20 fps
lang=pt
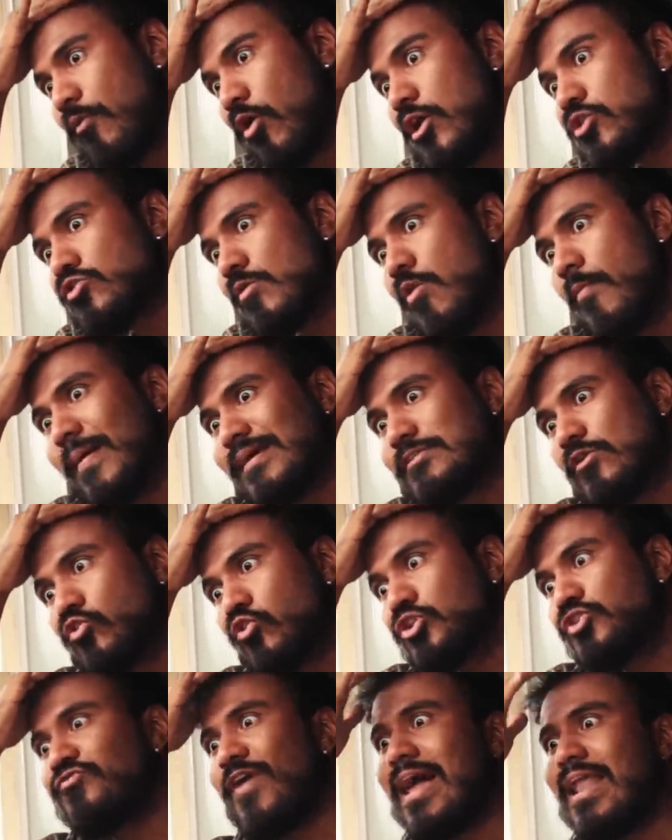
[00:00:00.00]
Porque olha só, meu parceiro, eu
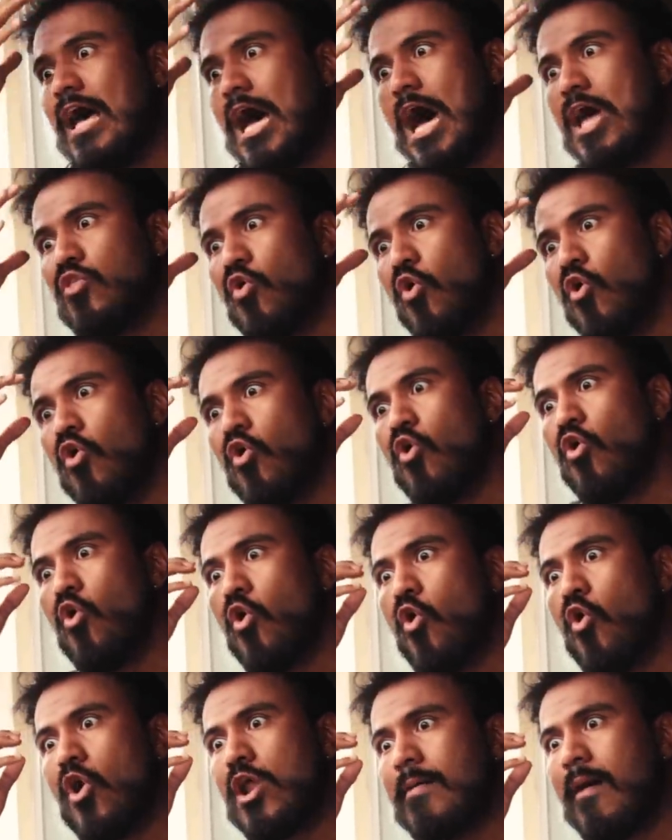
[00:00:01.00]
tô te
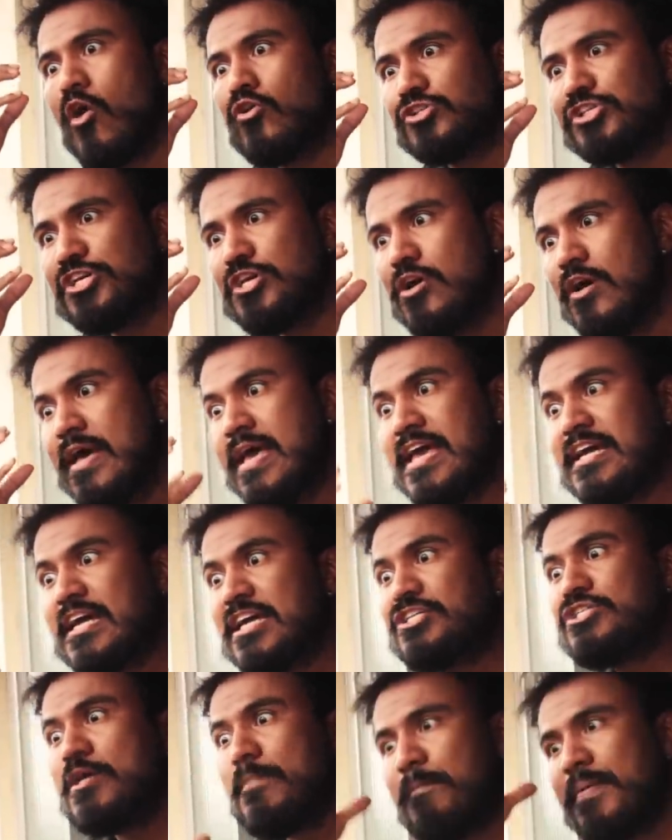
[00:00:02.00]
falando, animalzinho,
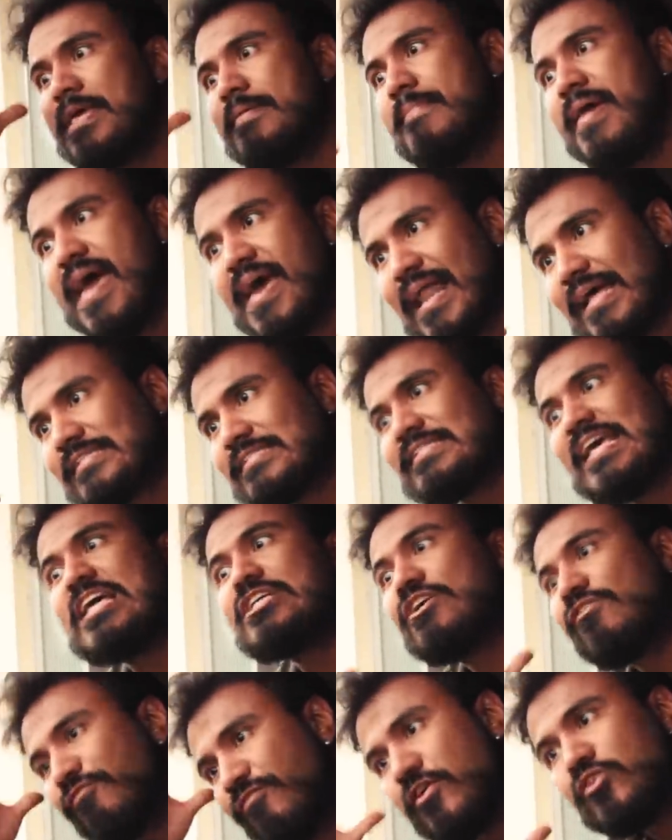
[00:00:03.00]
que de primeira, assim, é
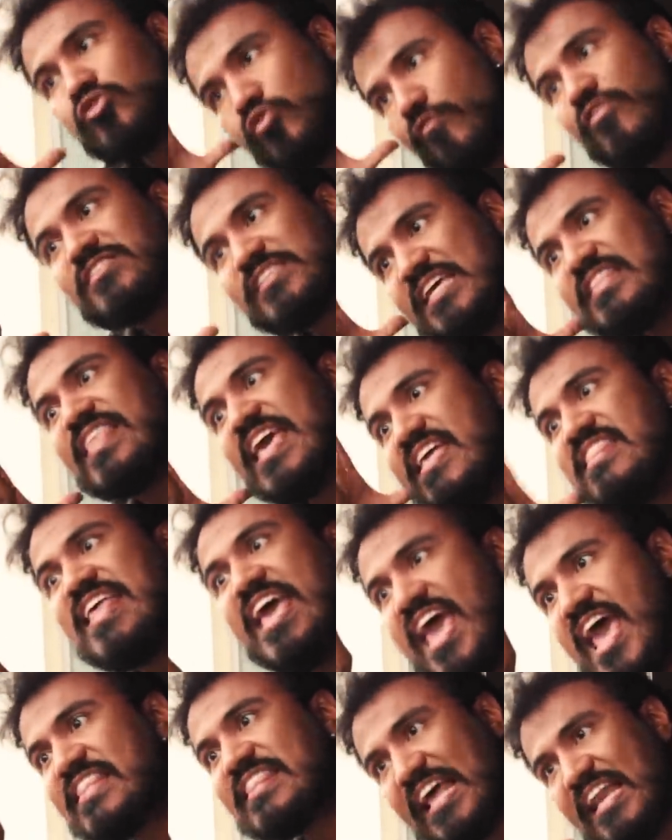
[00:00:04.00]
difícil de você
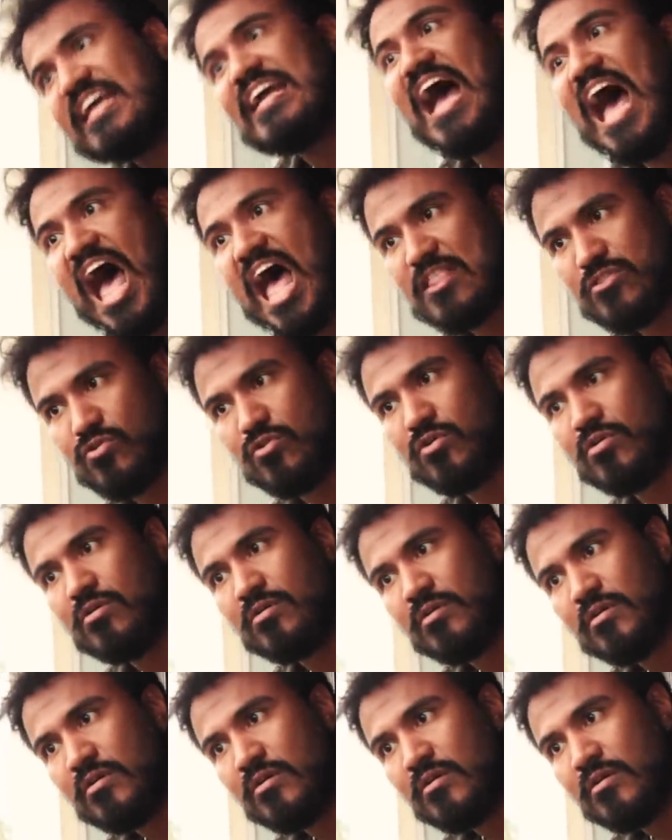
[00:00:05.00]
entender, tá ligado?
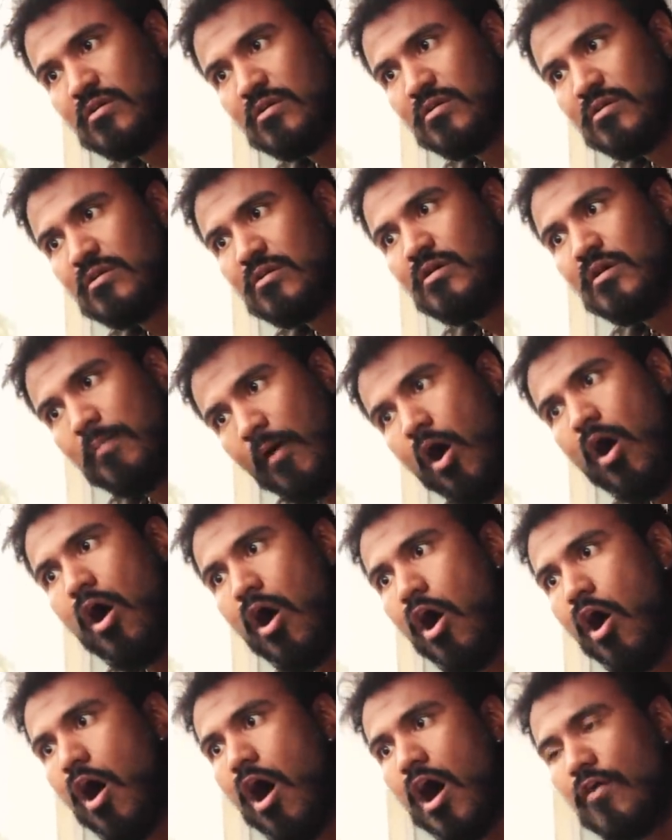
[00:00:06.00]

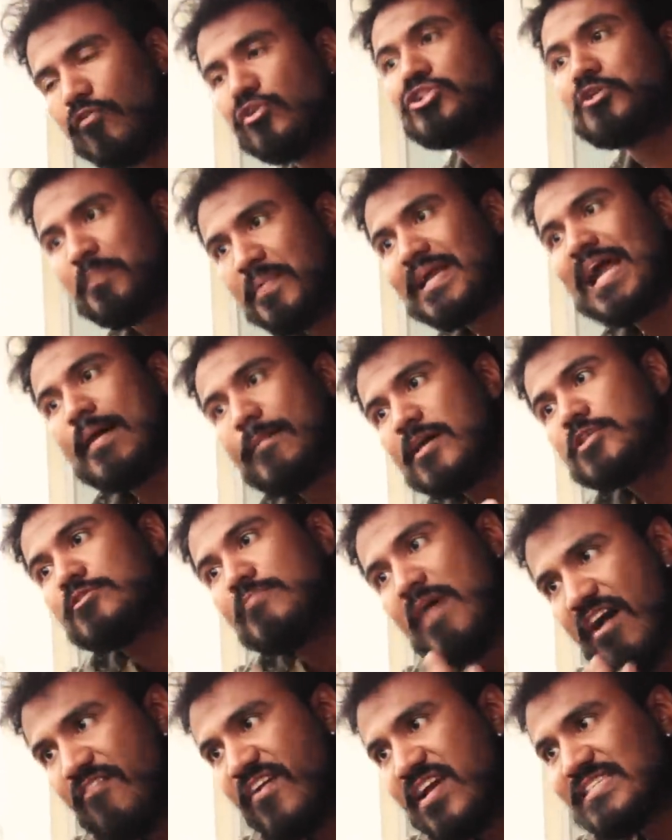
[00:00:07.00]
Pô, vou te explicar mais
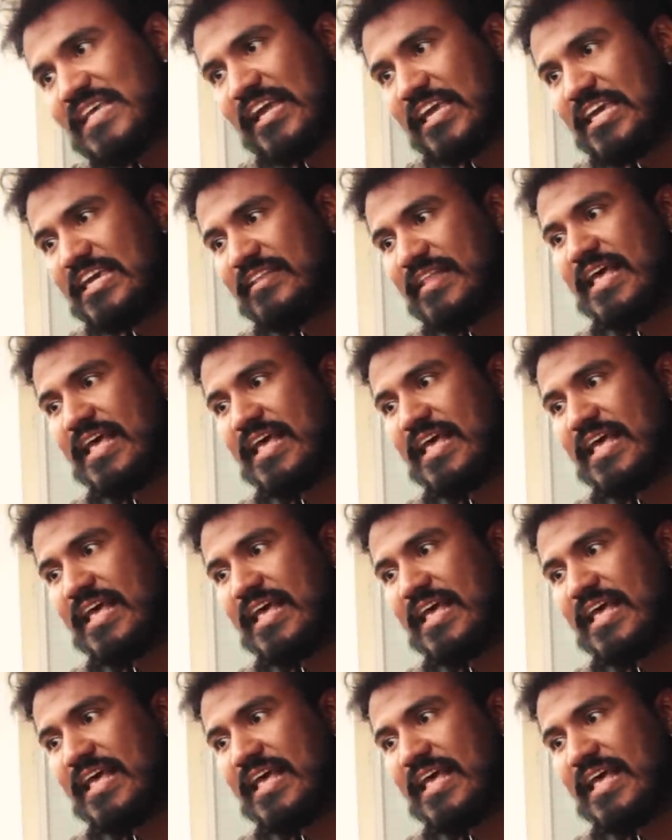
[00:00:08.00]
uma vez aqui.